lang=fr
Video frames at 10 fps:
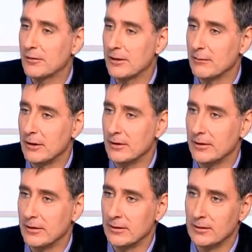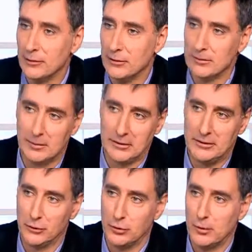Il va y avoir, des, à
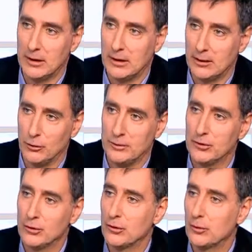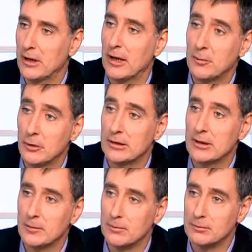partir de demain, la remise de ce pré-rapport
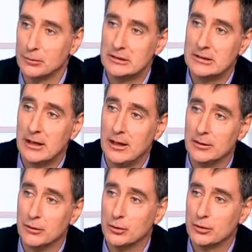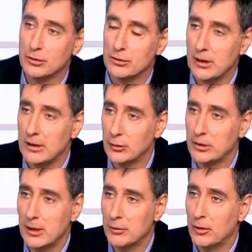qui aboutira à, un
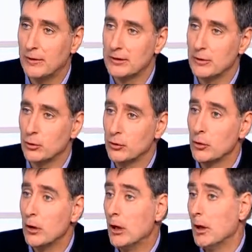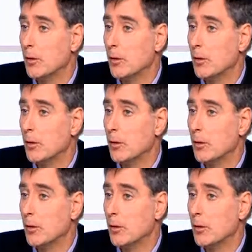autre rapport avec des conclusions.